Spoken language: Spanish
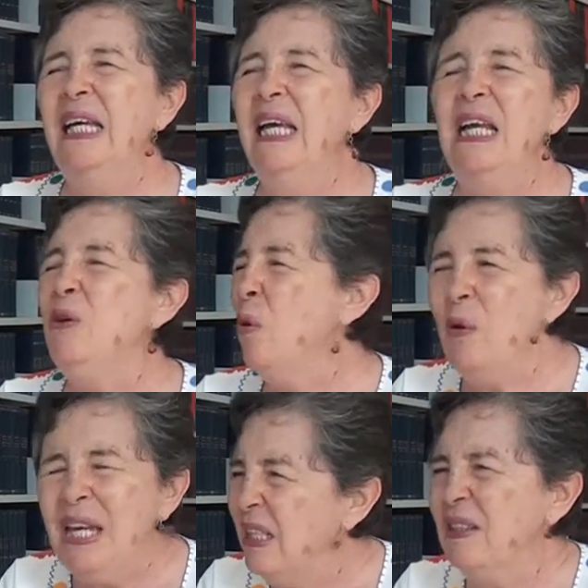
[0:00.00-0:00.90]
que
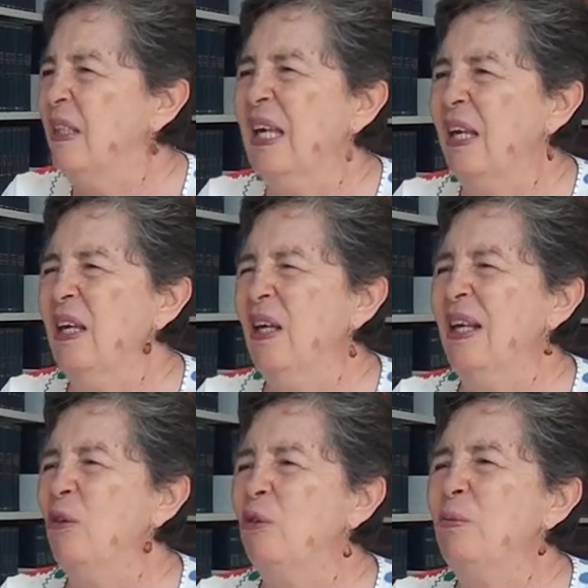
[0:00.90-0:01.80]
no es que
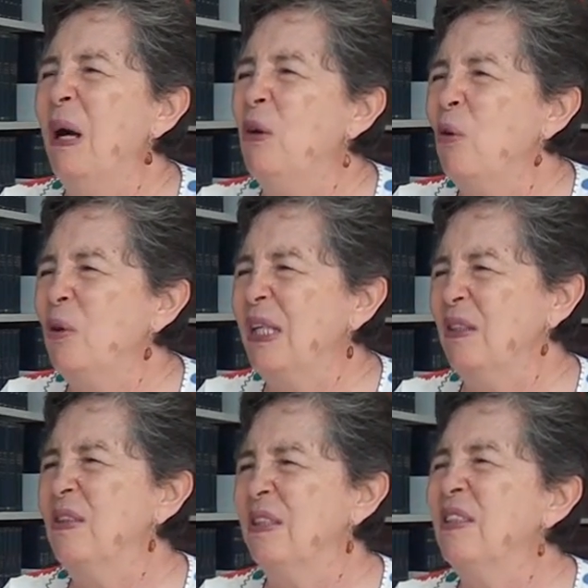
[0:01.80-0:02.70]
los
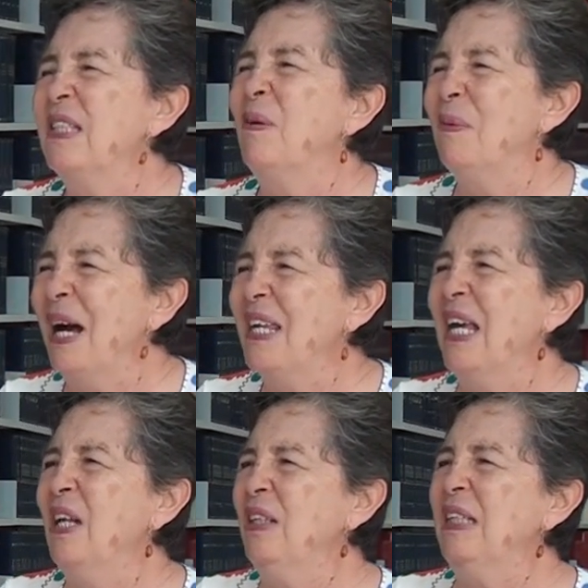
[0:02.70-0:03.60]
valores se
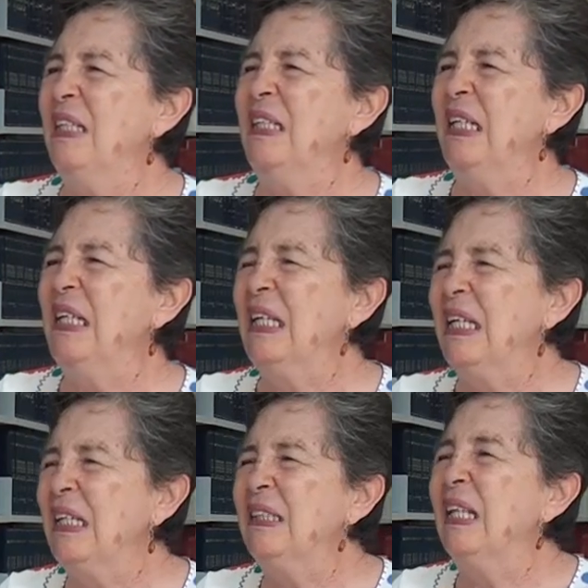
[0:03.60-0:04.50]
vayan
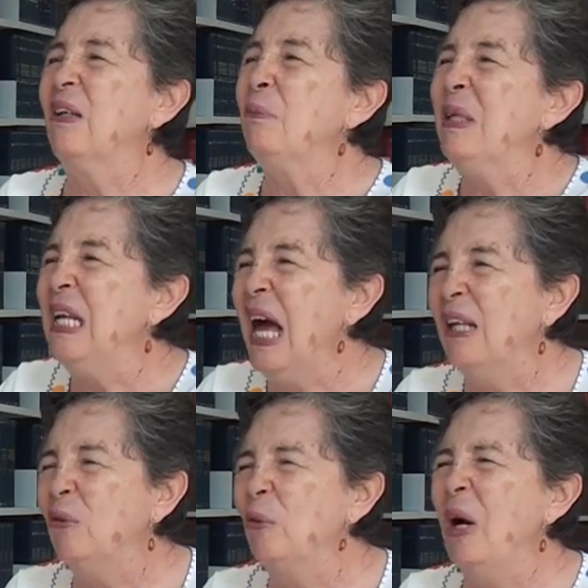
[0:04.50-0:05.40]
eh,
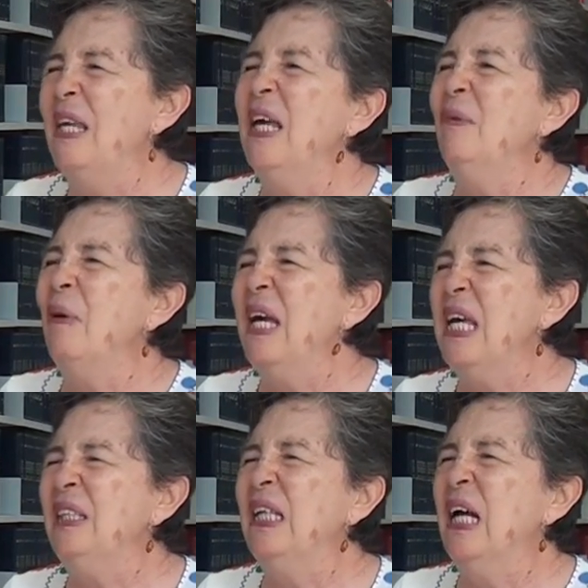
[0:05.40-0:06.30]
terminando,
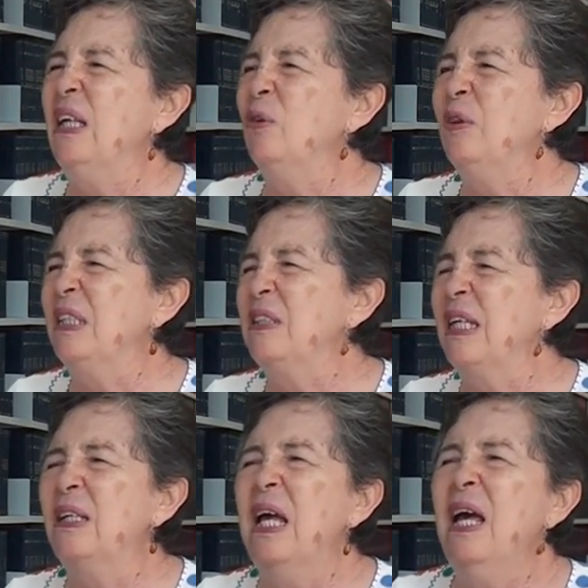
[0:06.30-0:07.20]
vayan dejando de
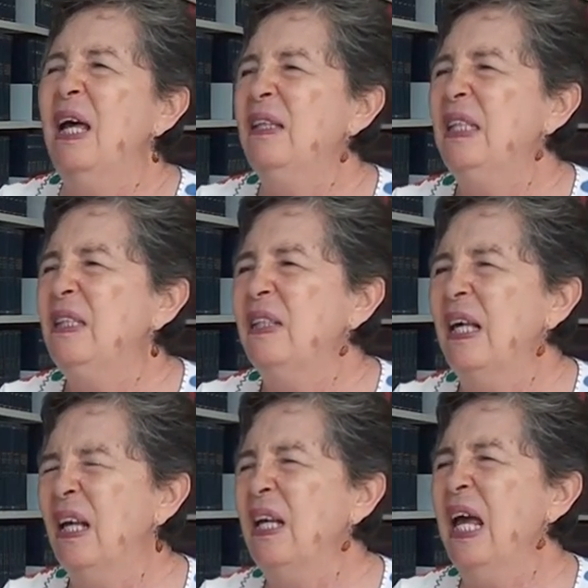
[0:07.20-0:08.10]
ser.
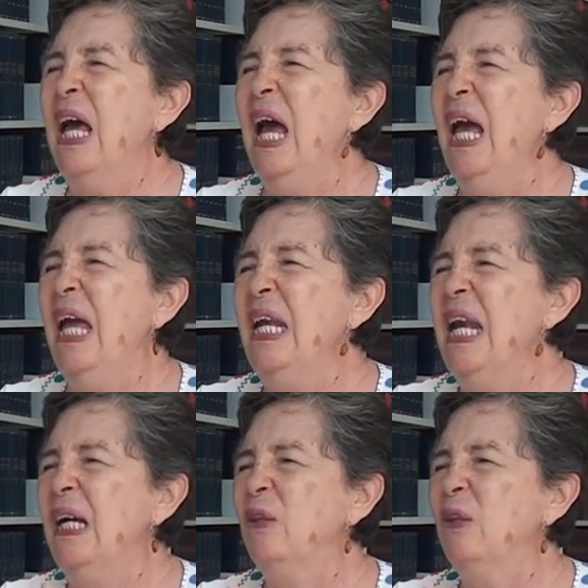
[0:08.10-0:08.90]
Dice él, en